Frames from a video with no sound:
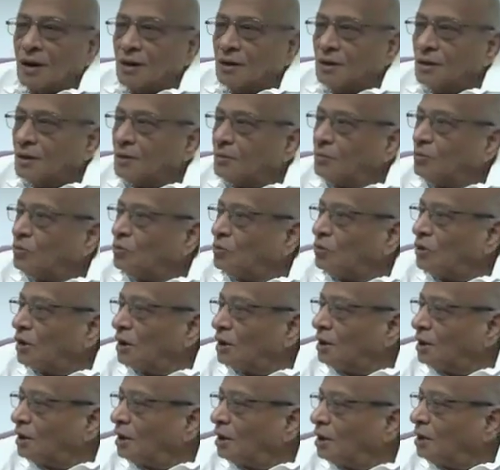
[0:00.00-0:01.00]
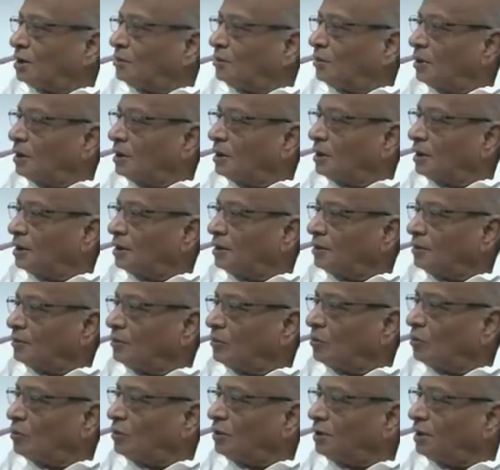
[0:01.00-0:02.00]
கடந்த மூன்றாண்டு காலமாக
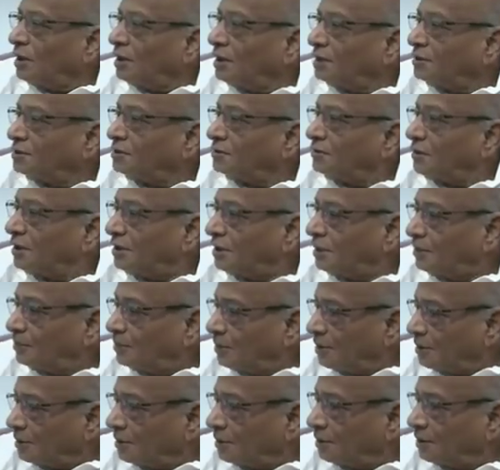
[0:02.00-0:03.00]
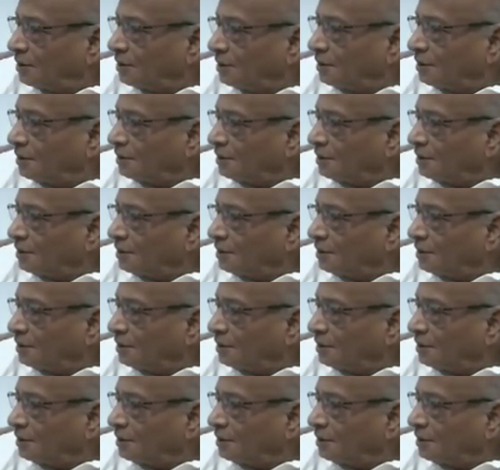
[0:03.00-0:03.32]
மோடி அரசு வந்த பிறகு